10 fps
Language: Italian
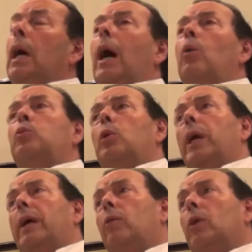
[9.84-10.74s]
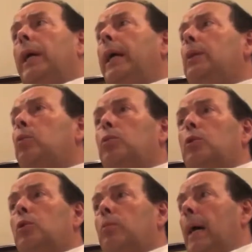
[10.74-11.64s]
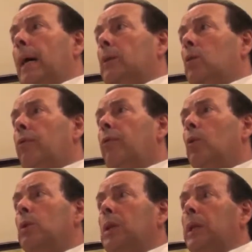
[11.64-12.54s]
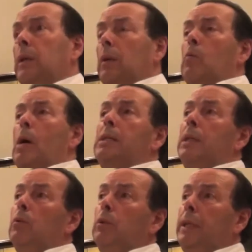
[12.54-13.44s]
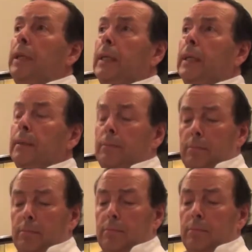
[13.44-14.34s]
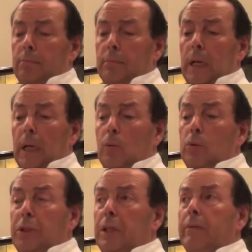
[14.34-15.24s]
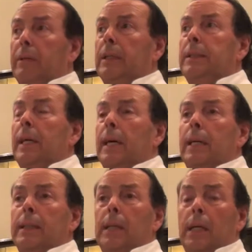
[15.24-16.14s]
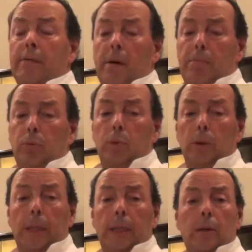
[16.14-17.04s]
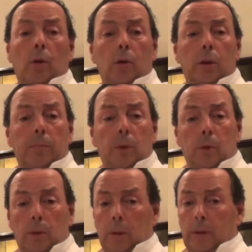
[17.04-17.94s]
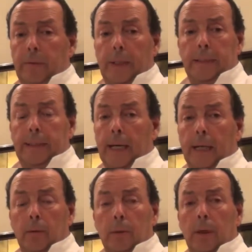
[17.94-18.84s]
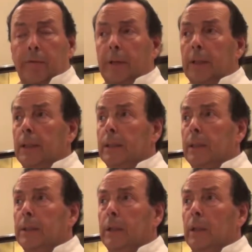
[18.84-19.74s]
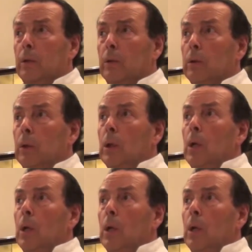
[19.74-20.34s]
autorevole e tutto sommato forse quasi unica mh, mm, della cucina veneziana ci arriva appunto dall'anonimo eh, veneziano della fine del Trecento.